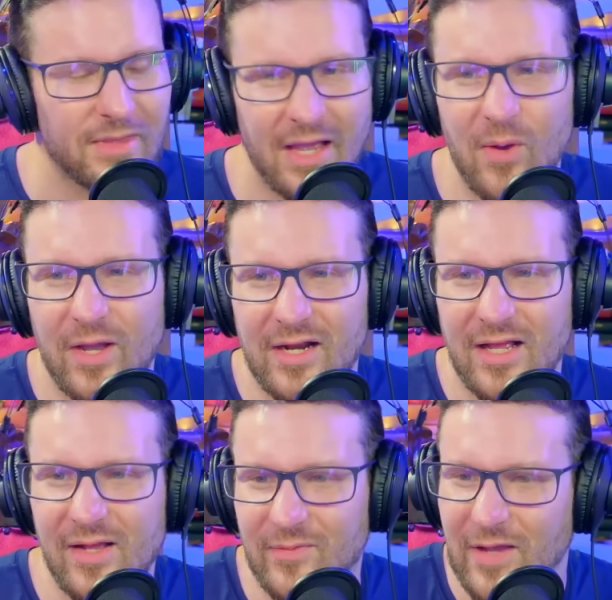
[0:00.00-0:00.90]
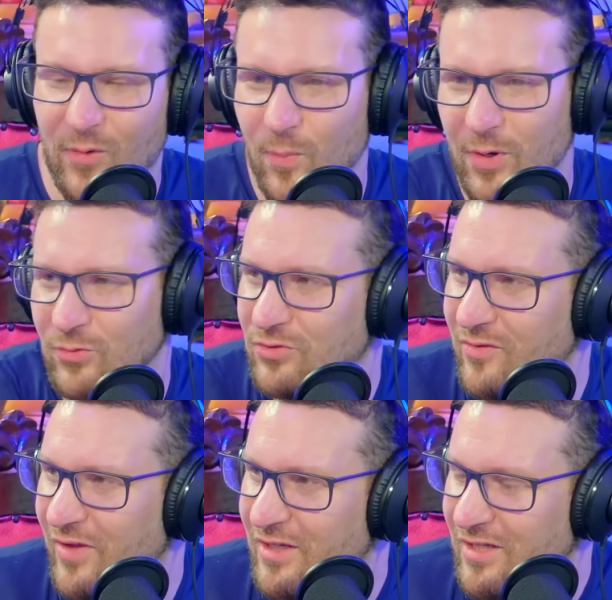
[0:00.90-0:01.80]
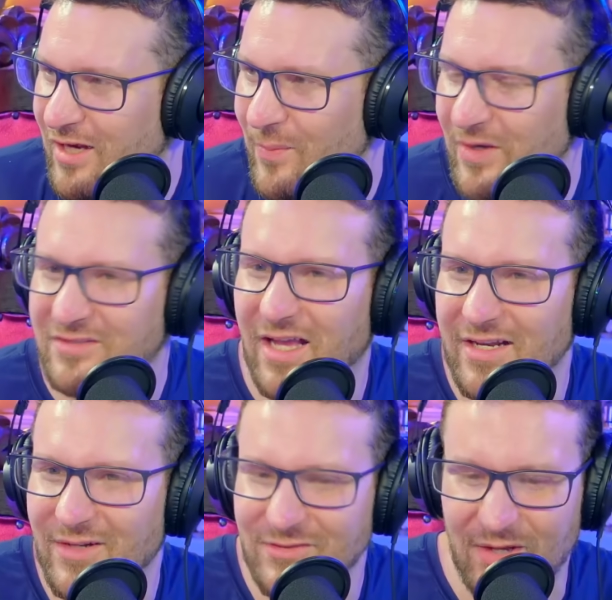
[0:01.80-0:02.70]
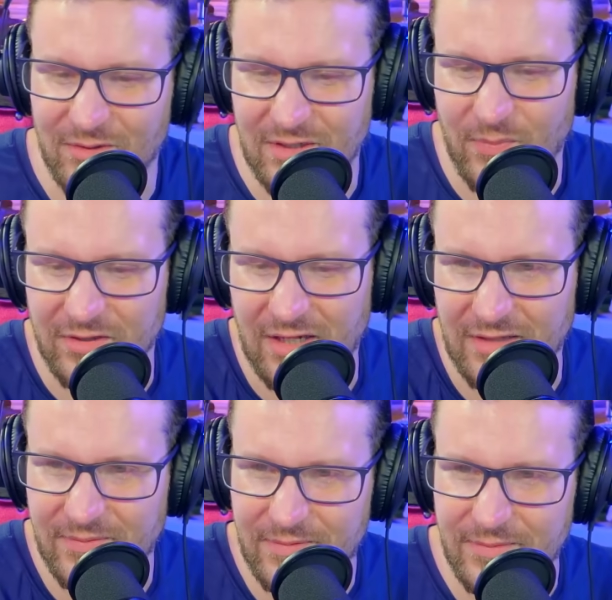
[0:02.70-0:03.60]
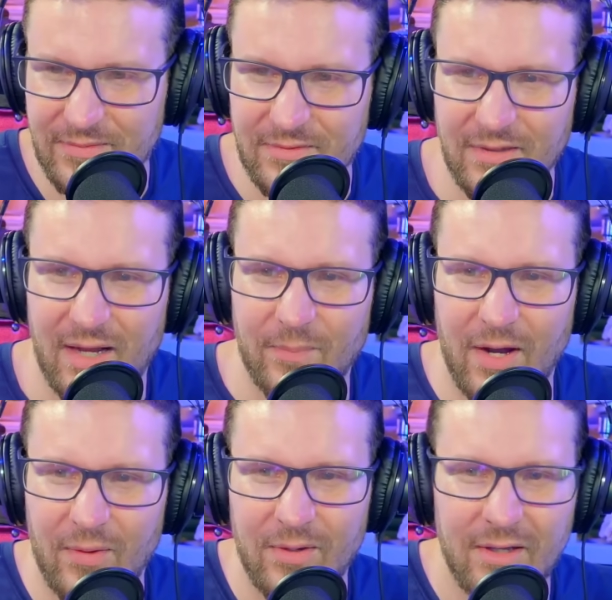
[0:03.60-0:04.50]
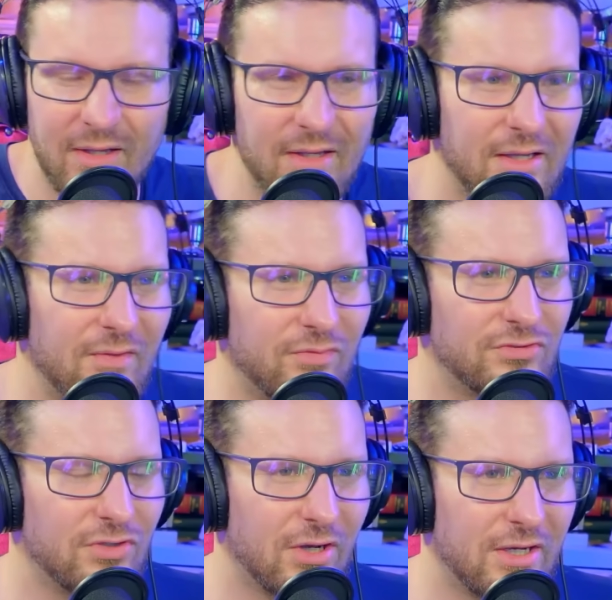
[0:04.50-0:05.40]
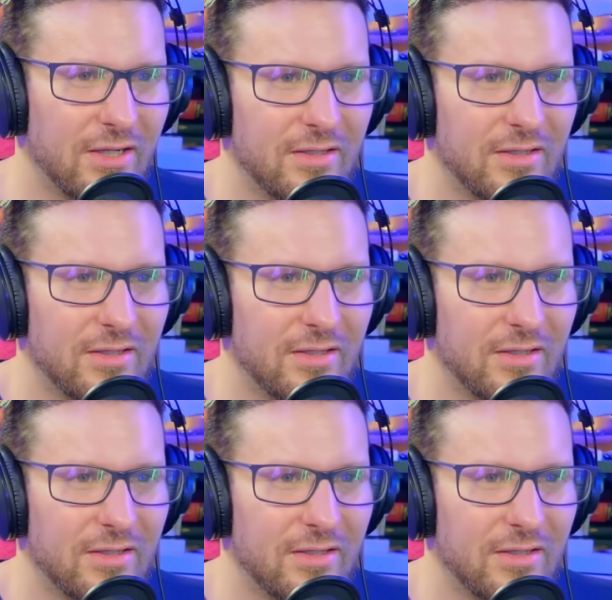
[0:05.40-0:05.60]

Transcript: Ah, o cara ah, vai comprar um sorvete lá na mercearia, não sei onde, ele bota lá tu, tu, tu, a mão. Cara, né? E é funciona. totalmente